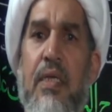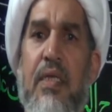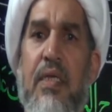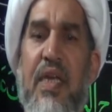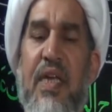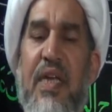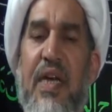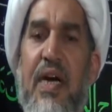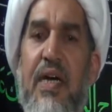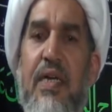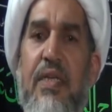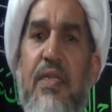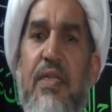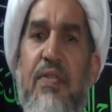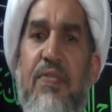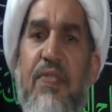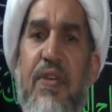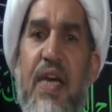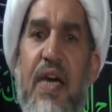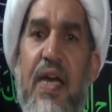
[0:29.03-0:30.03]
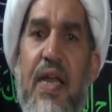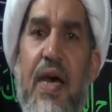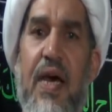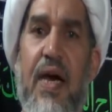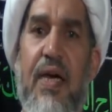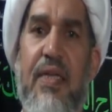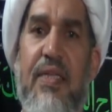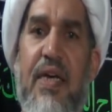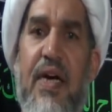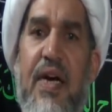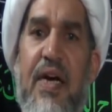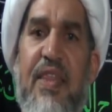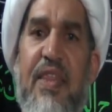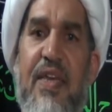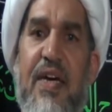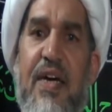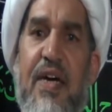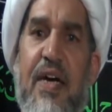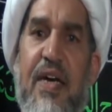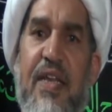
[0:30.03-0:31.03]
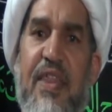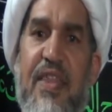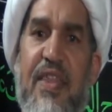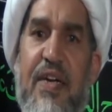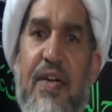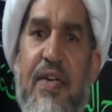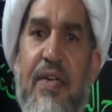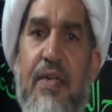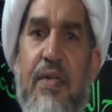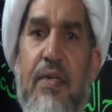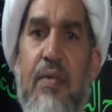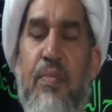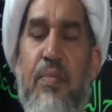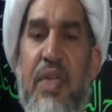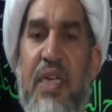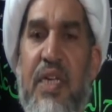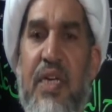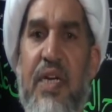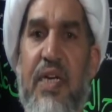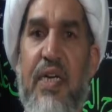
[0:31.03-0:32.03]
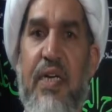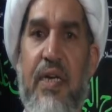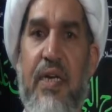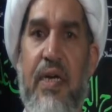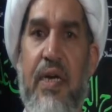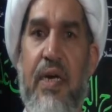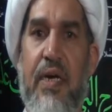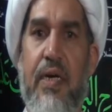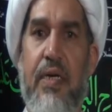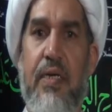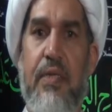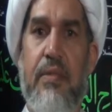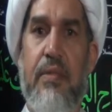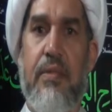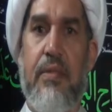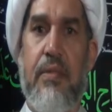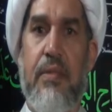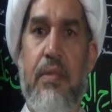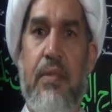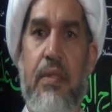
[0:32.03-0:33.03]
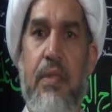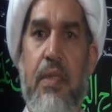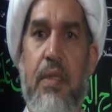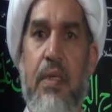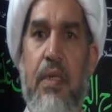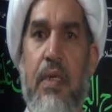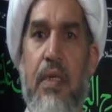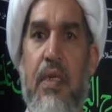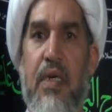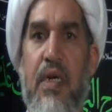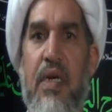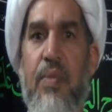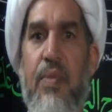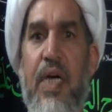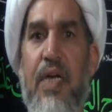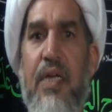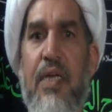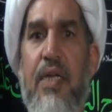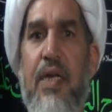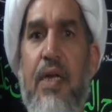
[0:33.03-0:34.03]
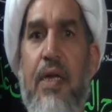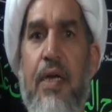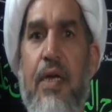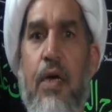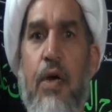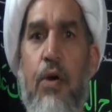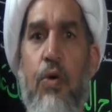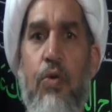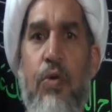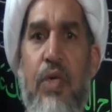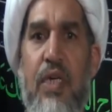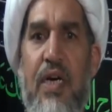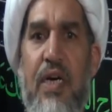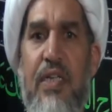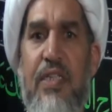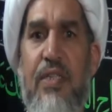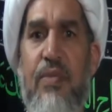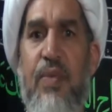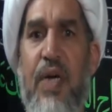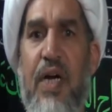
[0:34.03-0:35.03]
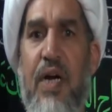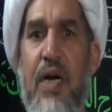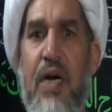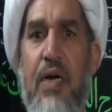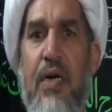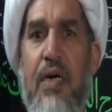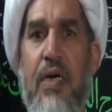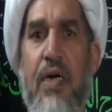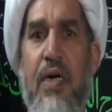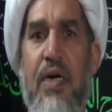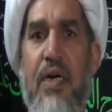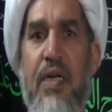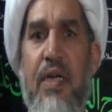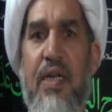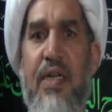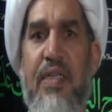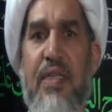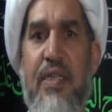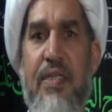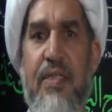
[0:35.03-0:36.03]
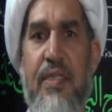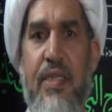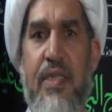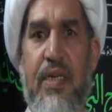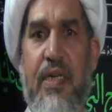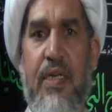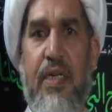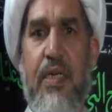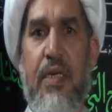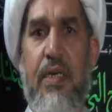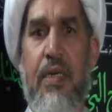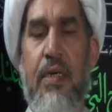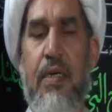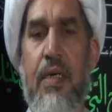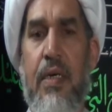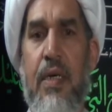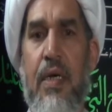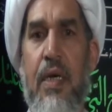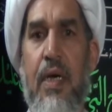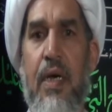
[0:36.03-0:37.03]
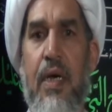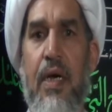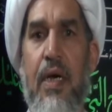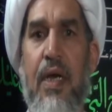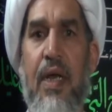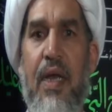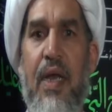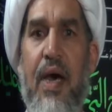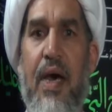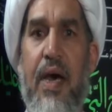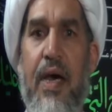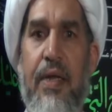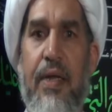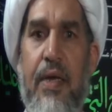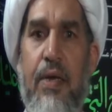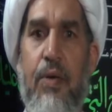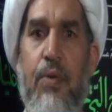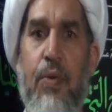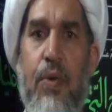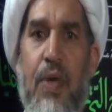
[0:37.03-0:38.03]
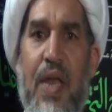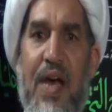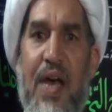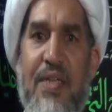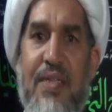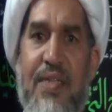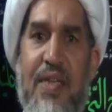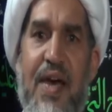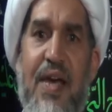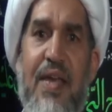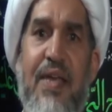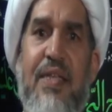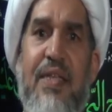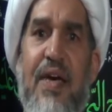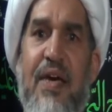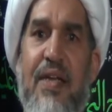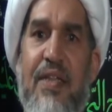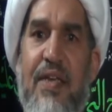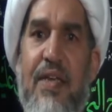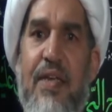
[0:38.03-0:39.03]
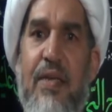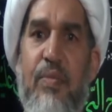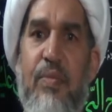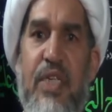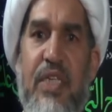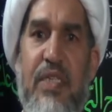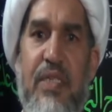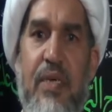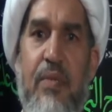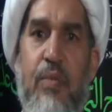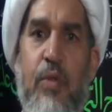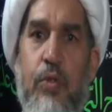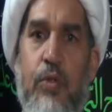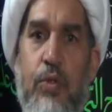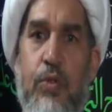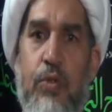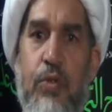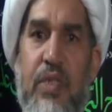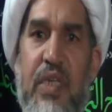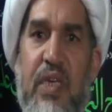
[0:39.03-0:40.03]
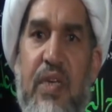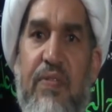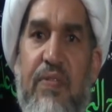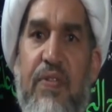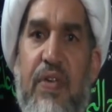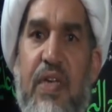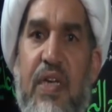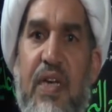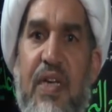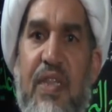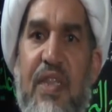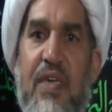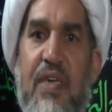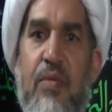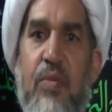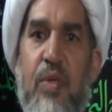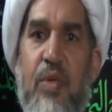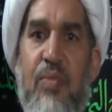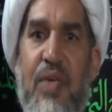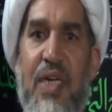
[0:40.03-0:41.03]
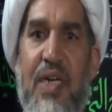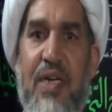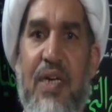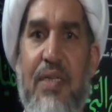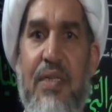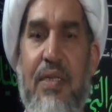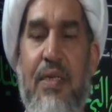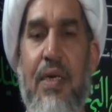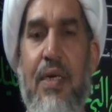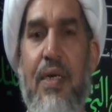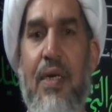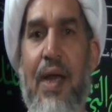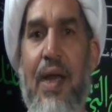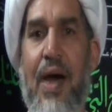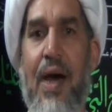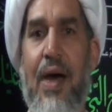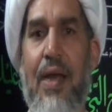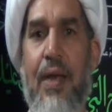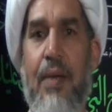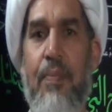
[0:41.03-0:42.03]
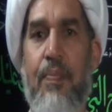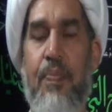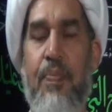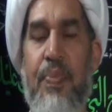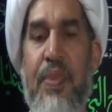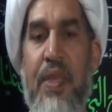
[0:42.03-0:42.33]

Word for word: تنعكس فيها الاحداث اكثر من غيرها رغم ان الكون اصبح قريه صغيره الا انه لا زالت هذه الميزه موجوده في كثير من مناطق العالم